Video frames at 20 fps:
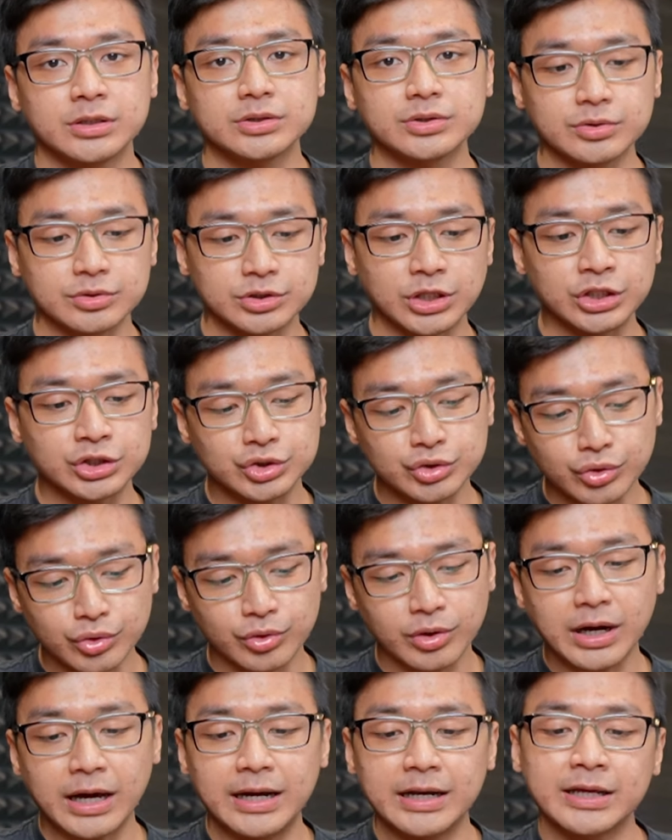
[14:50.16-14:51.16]
Tuh,
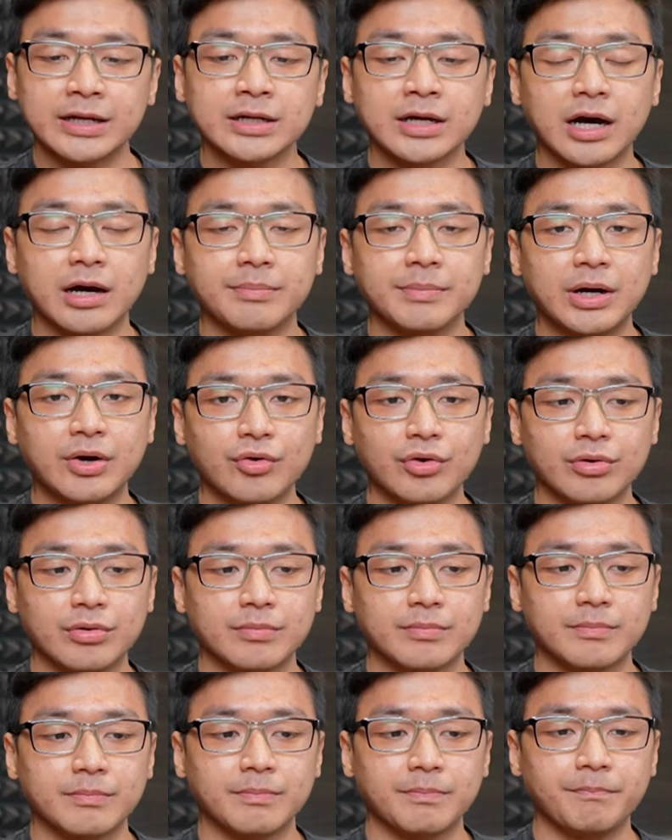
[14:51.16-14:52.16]
tentu kalian nggak mau
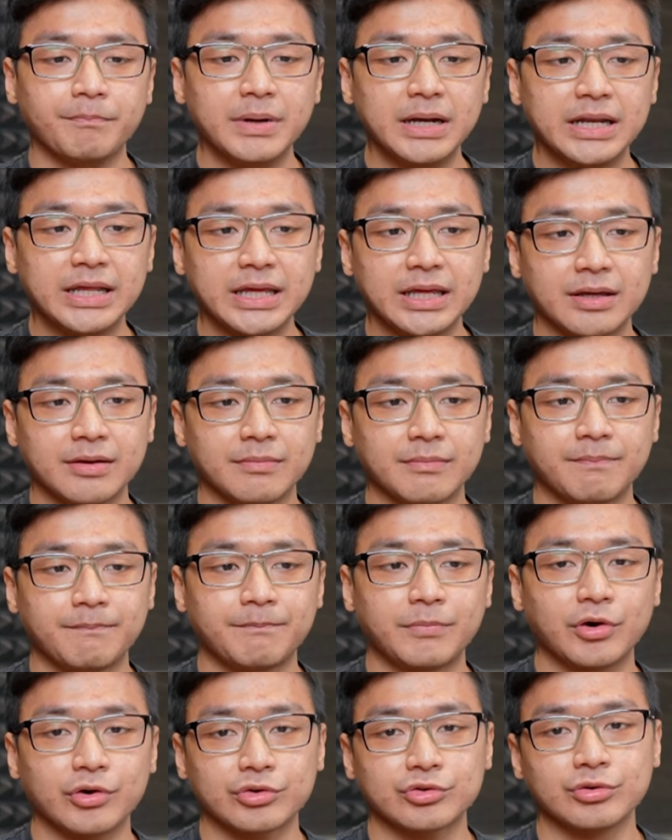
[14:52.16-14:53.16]
beli
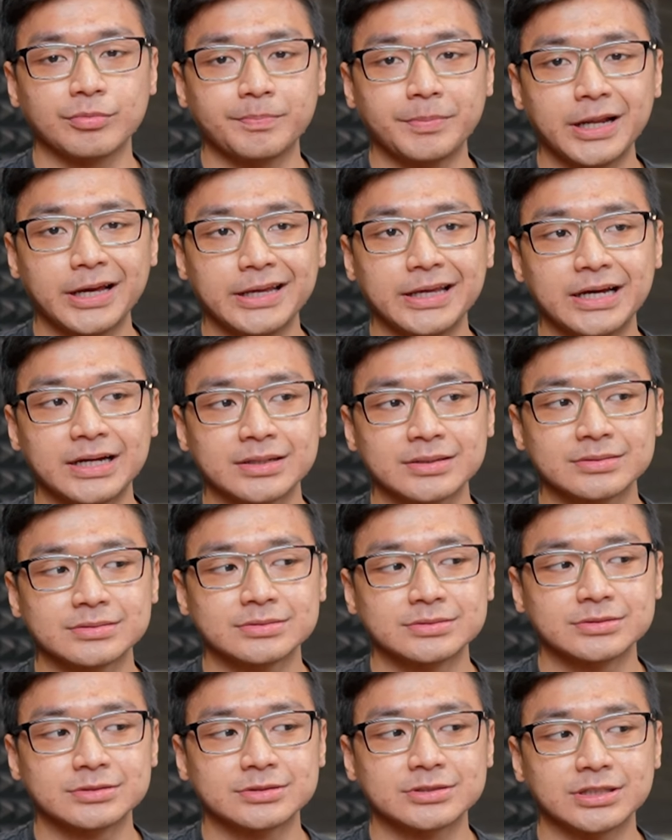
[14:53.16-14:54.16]
power supply yang
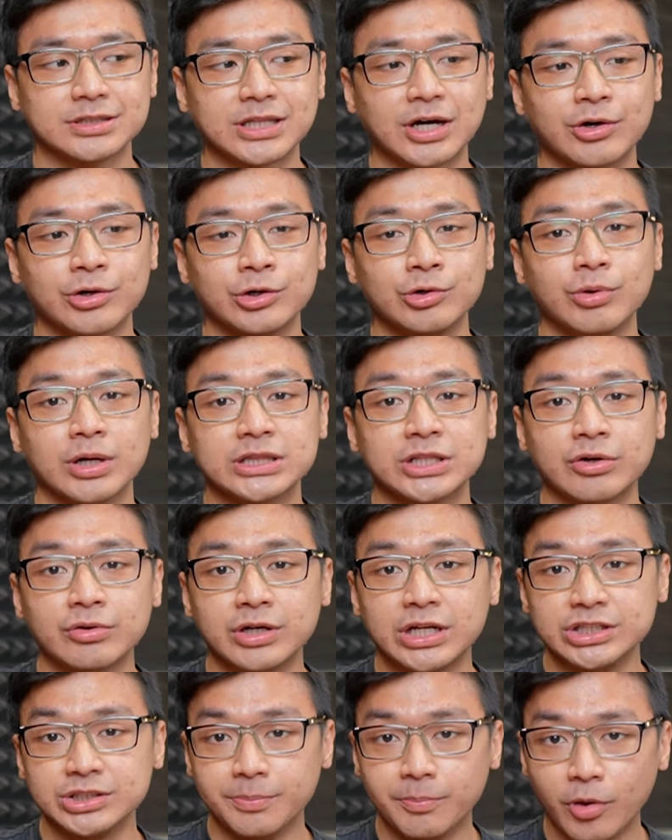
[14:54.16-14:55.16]
setahun dua tahun
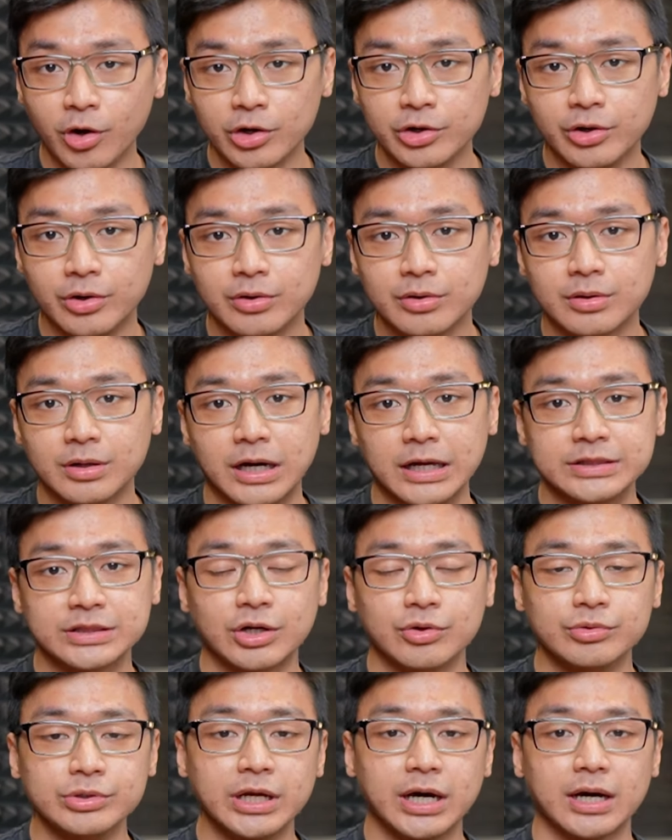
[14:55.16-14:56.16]
udah jebol doang
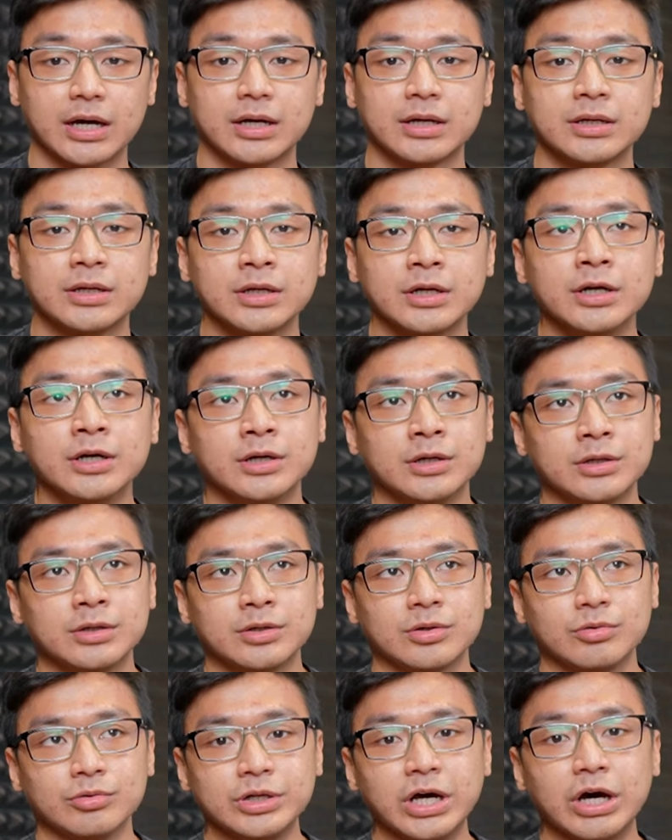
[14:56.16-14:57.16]
atau udah
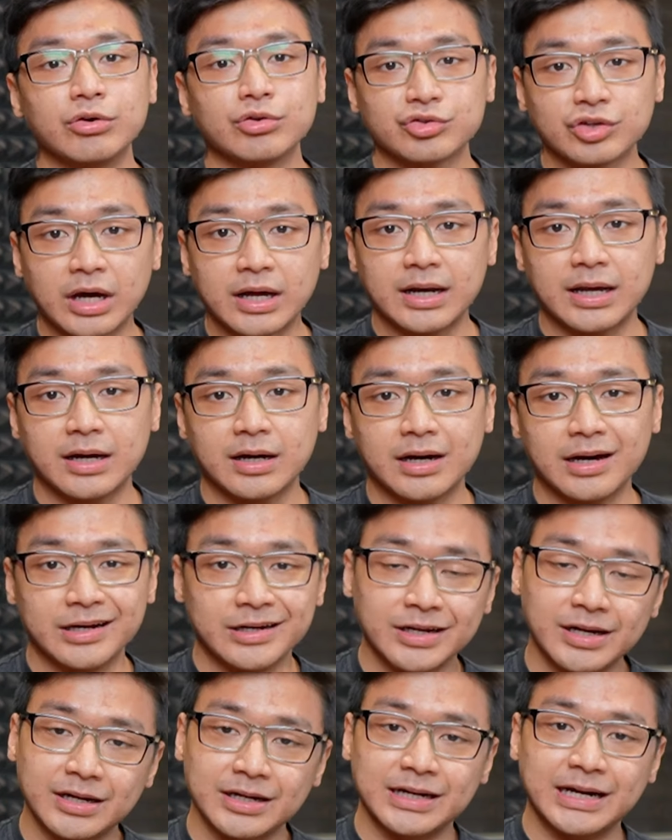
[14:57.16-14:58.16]
udah rusak lah
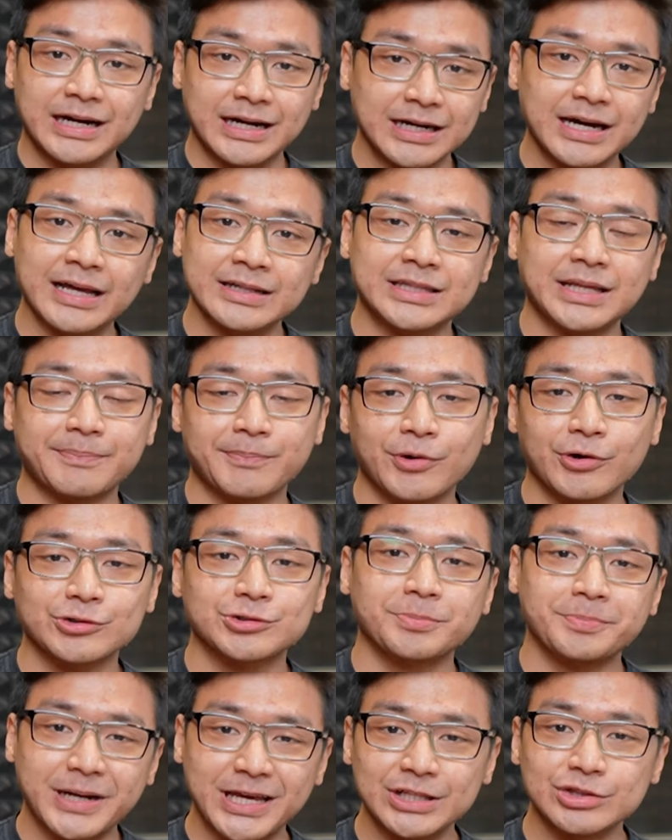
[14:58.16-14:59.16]
karena ganti power
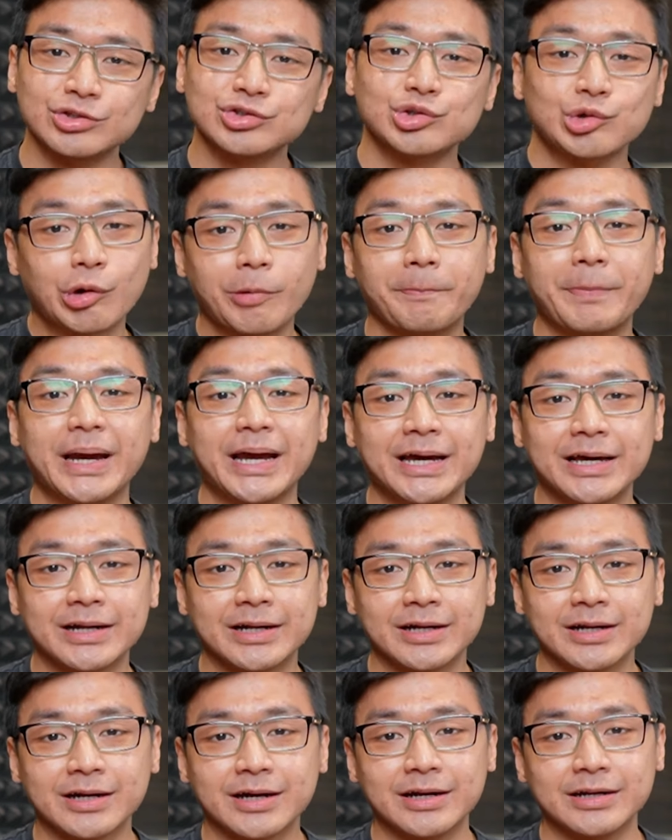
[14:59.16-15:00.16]
supply itu cukup PR
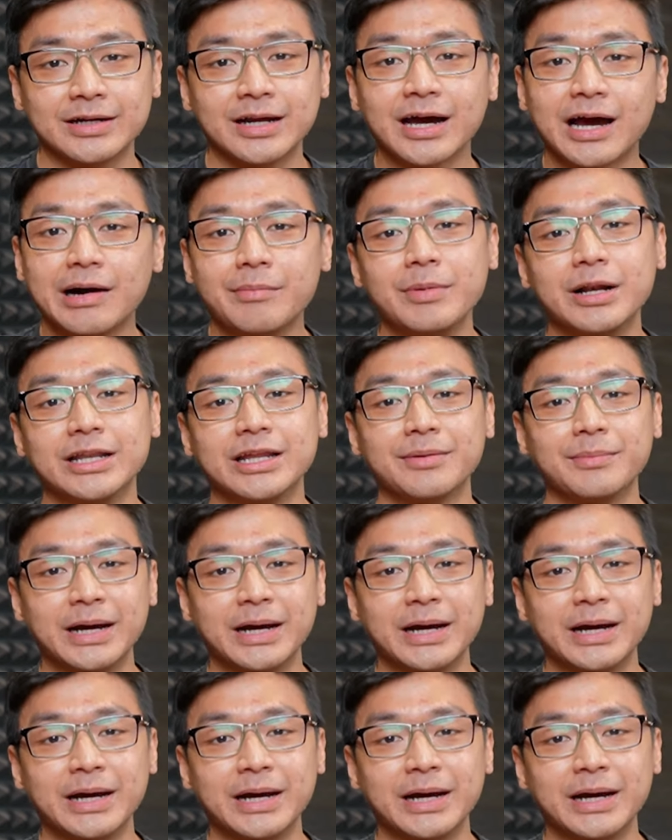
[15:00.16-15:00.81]
karena kabelnya